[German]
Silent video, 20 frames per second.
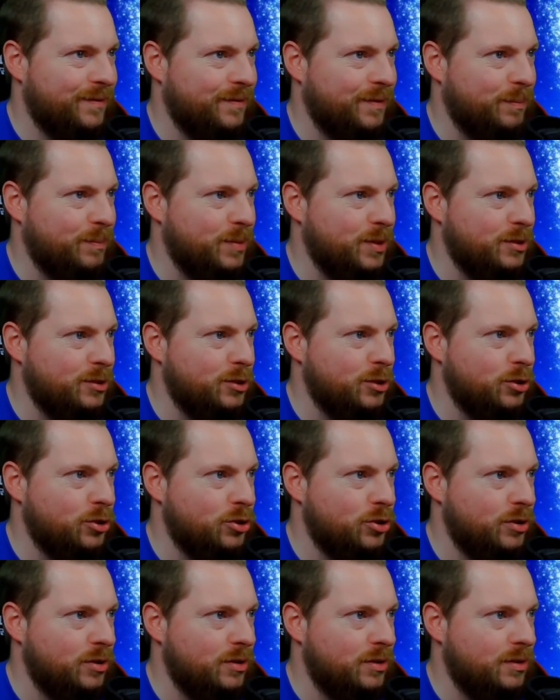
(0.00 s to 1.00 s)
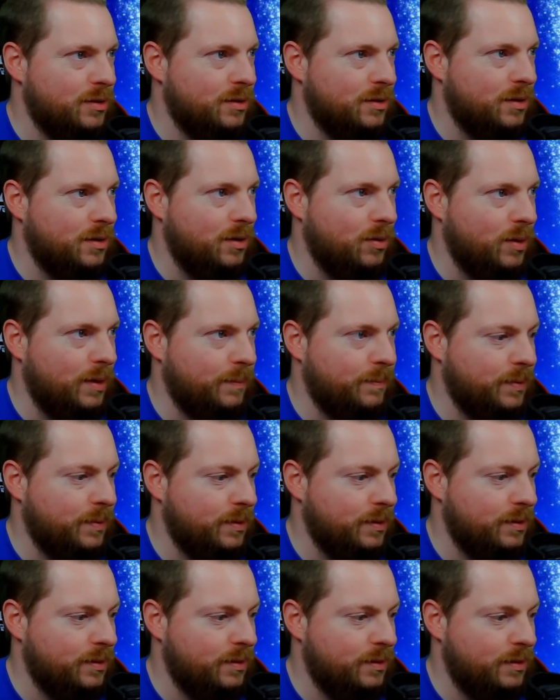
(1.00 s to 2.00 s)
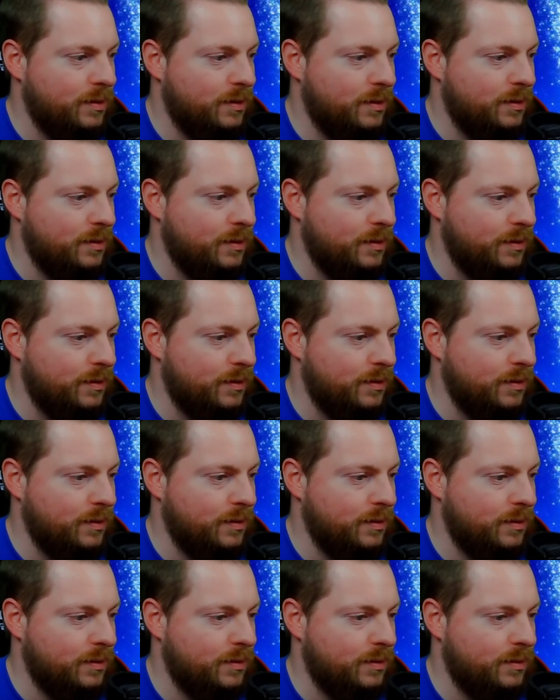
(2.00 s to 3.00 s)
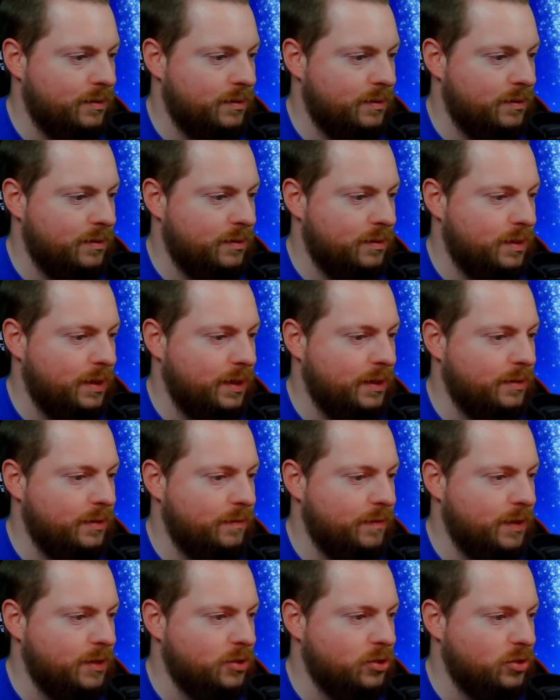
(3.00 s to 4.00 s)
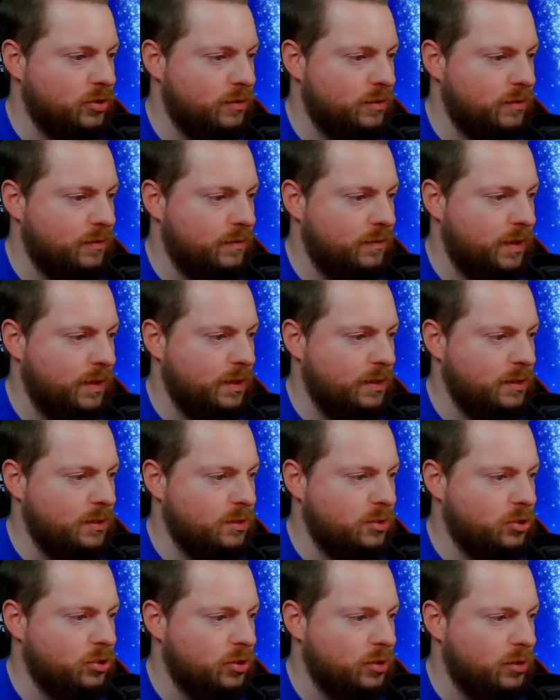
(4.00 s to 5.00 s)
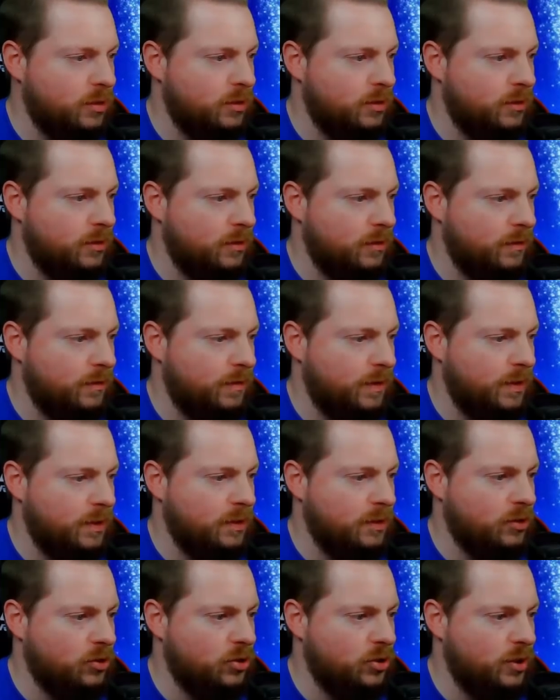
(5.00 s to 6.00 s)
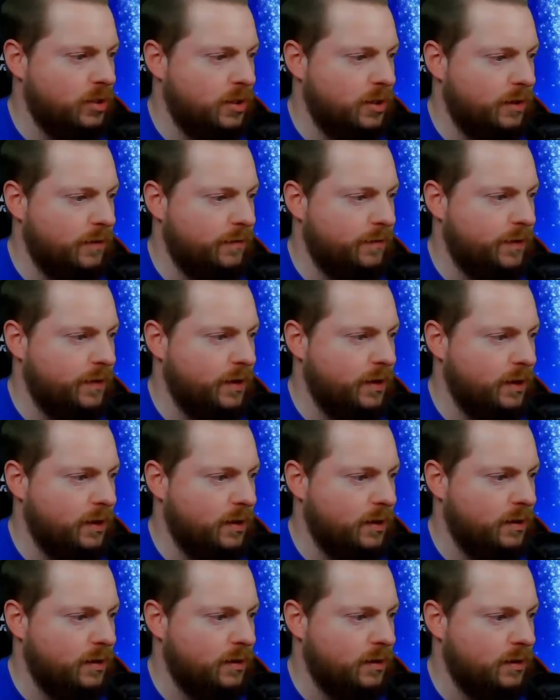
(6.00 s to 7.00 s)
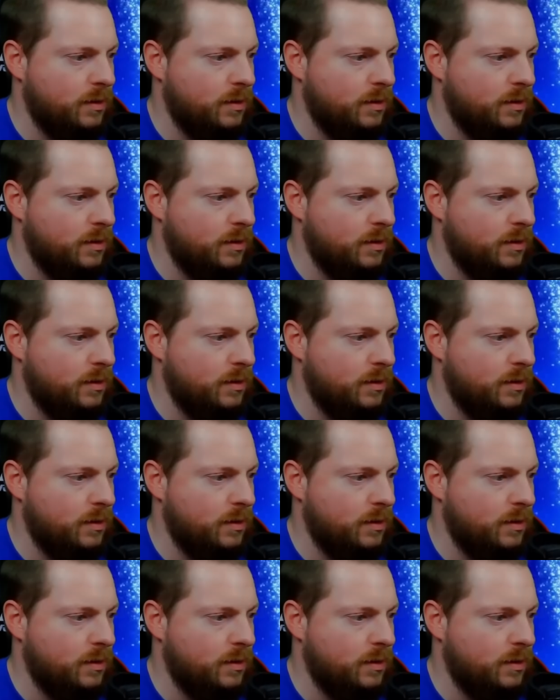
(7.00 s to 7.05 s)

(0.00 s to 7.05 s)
Piss dich. Hau ab. Oh. Nein, falsch. Falsch. Falsch. Dicker Fehler.